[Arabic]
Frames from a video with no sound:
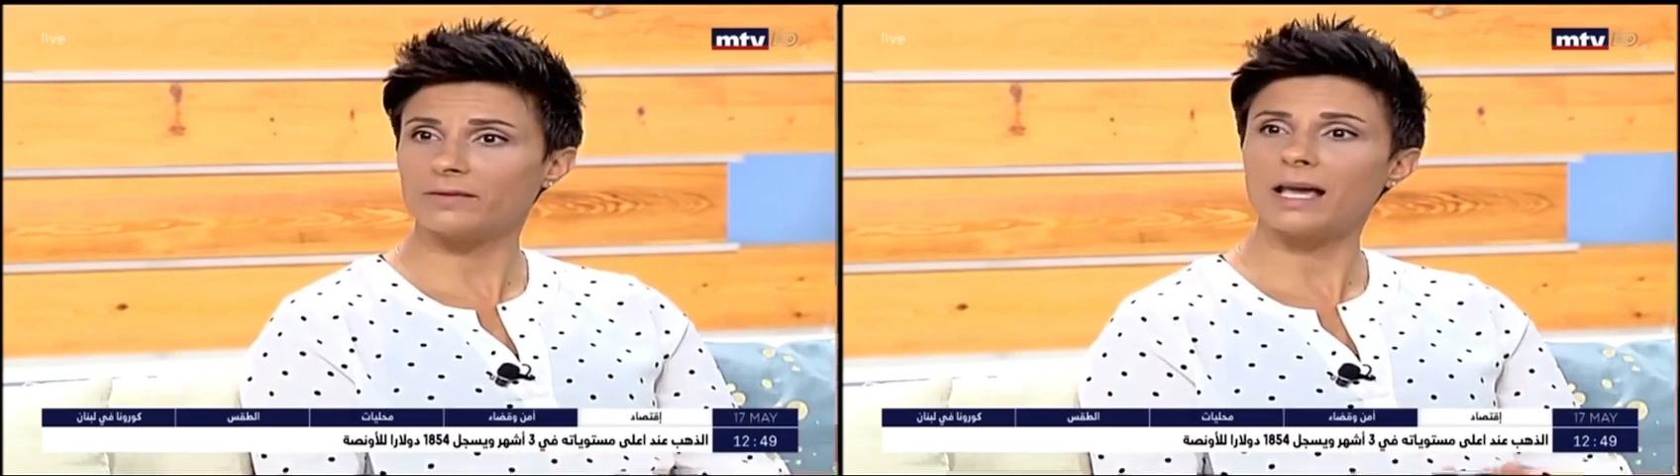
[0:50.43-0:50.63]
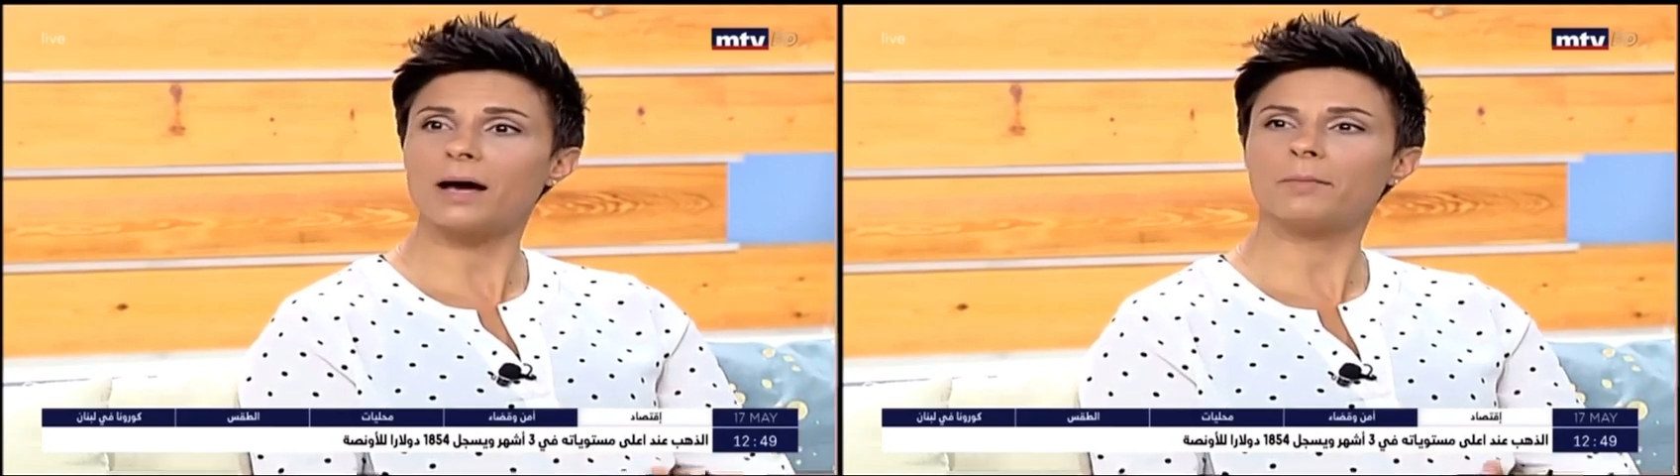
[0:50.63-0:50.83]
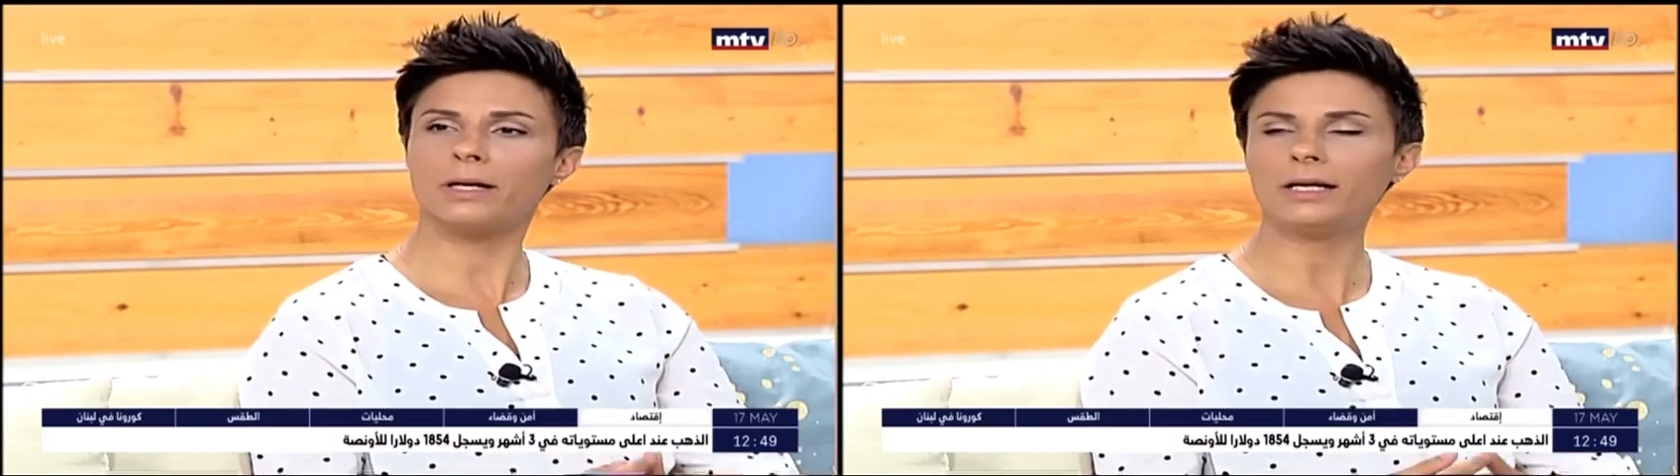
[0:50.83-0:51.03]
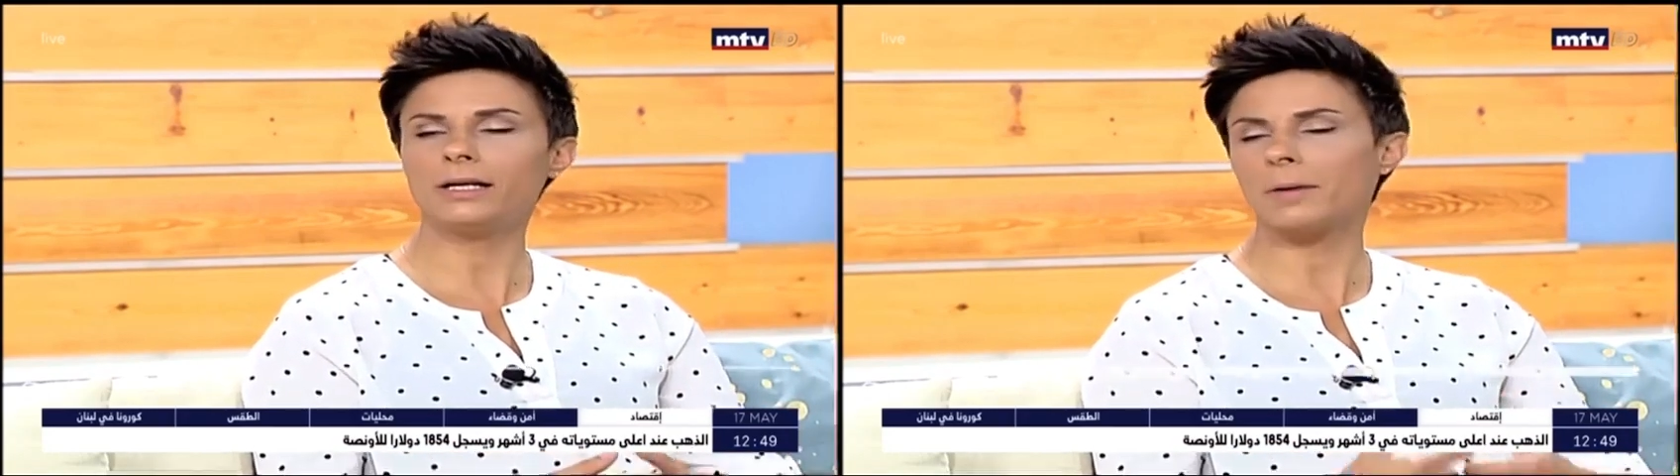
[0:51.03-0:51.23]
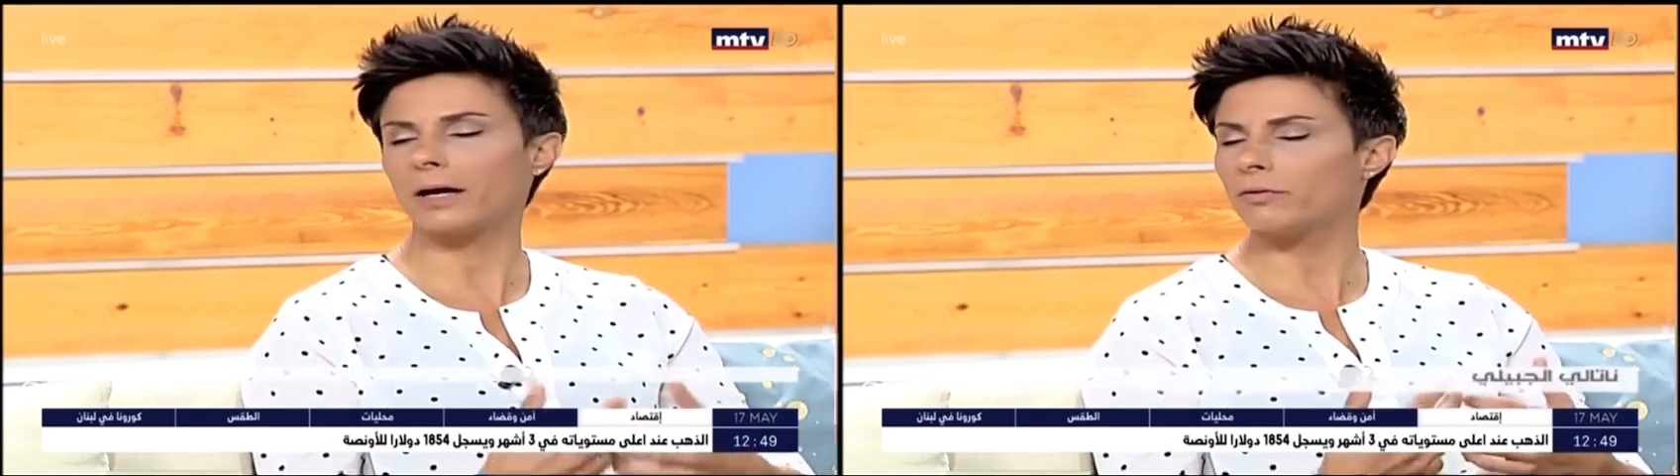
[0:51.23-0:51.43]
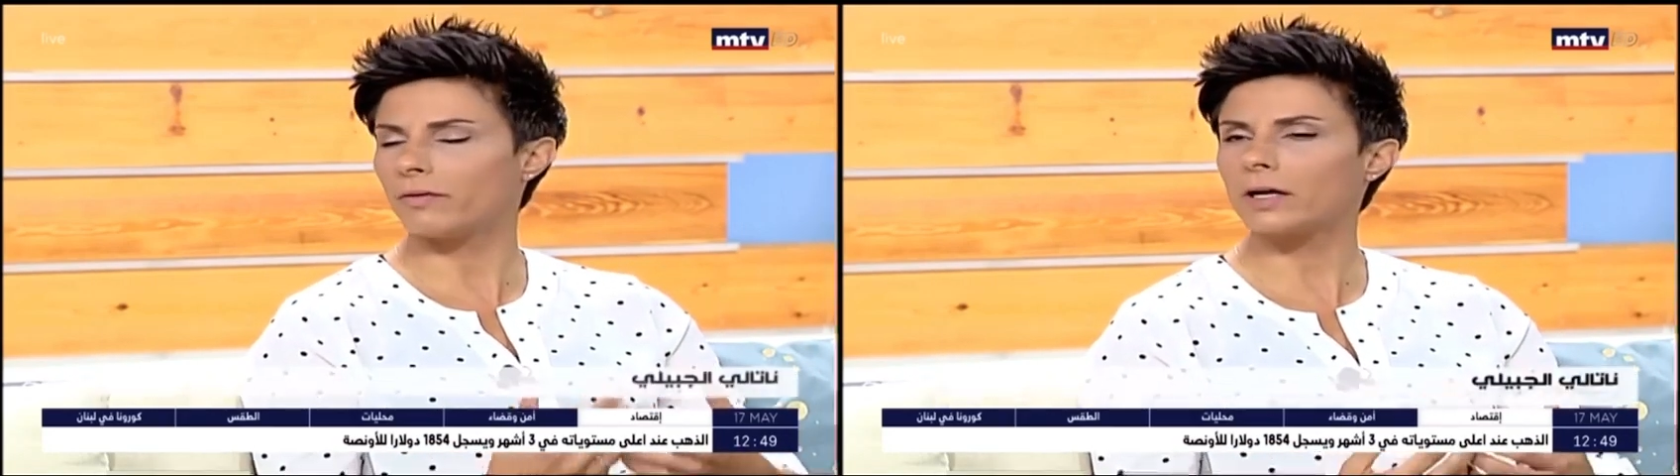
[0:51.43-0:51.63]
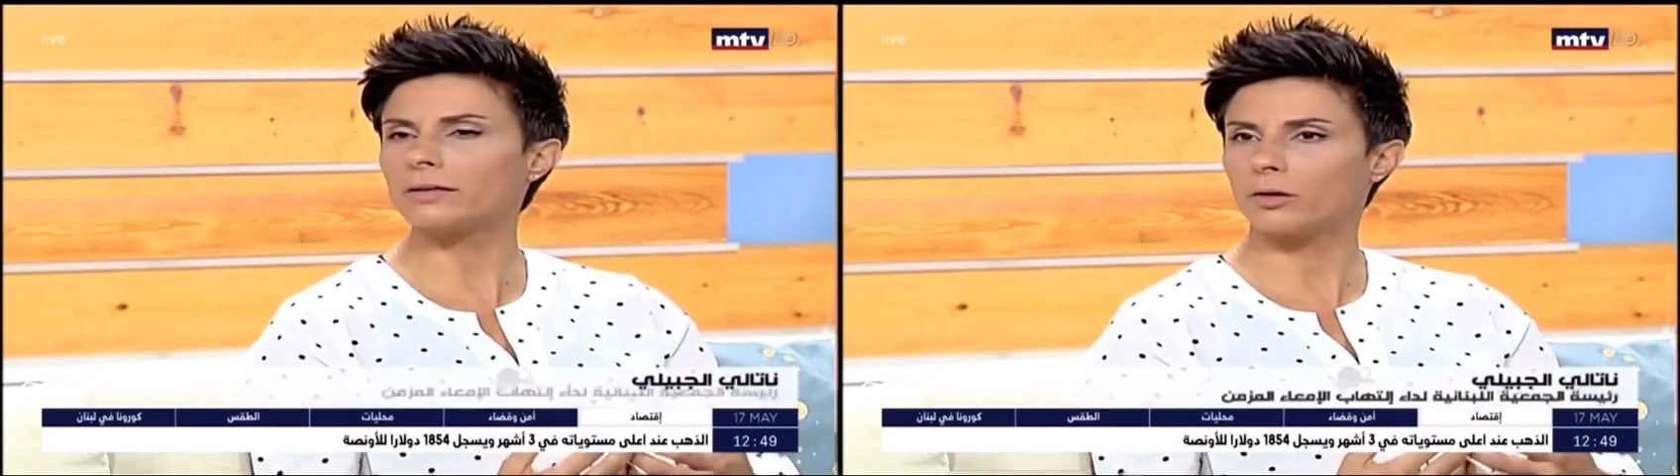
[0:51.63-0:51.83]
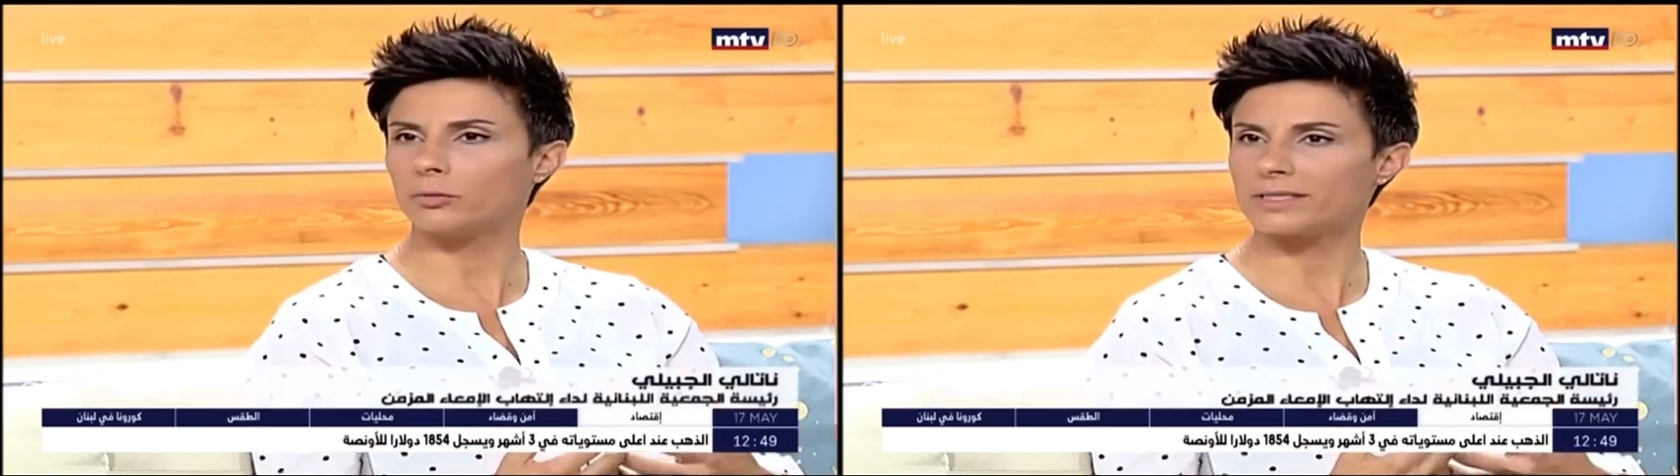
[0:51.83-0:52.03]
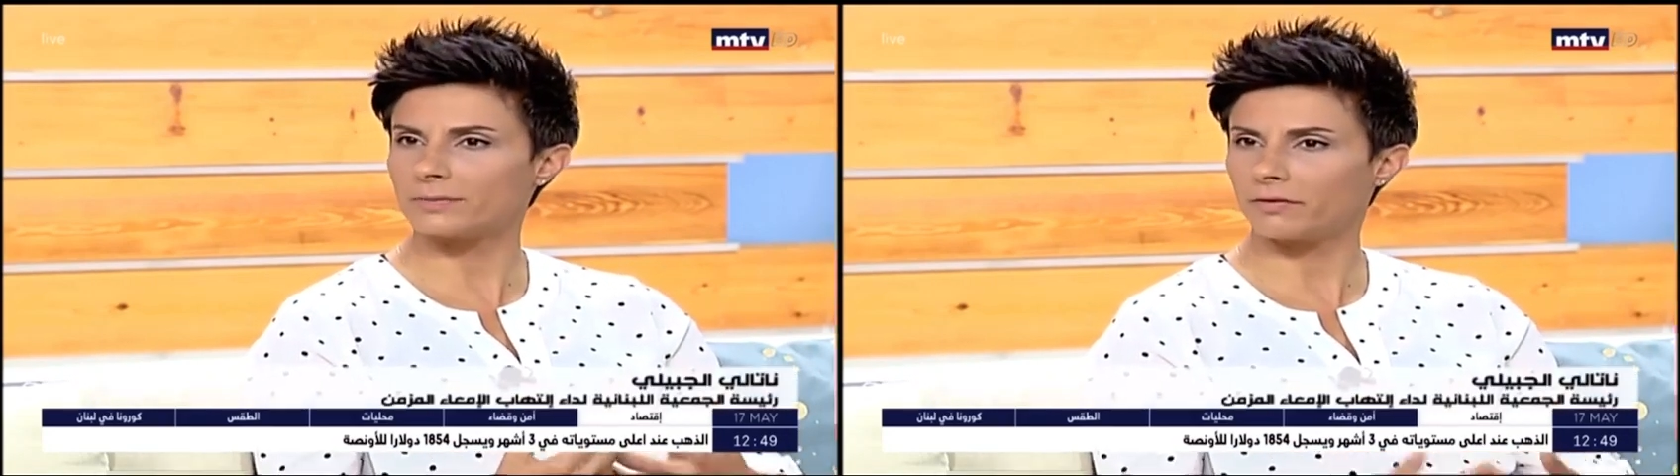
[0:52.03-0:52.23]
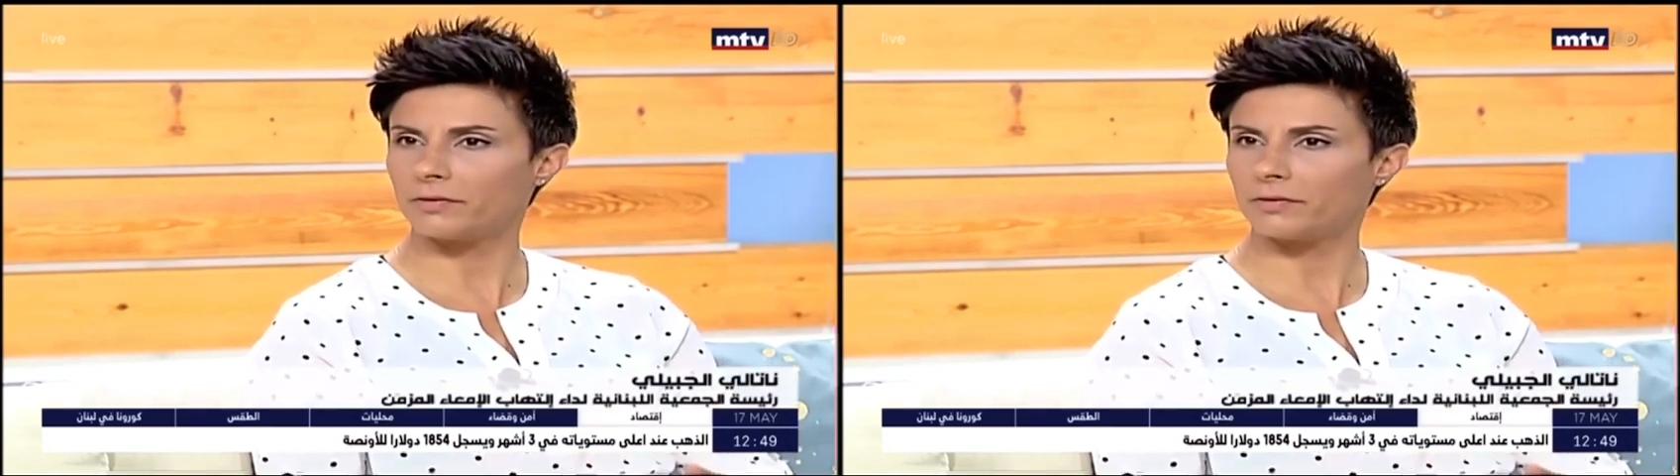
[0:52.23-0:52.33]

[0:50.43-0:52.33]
يا اما نحن معروف اكثر وبنسمع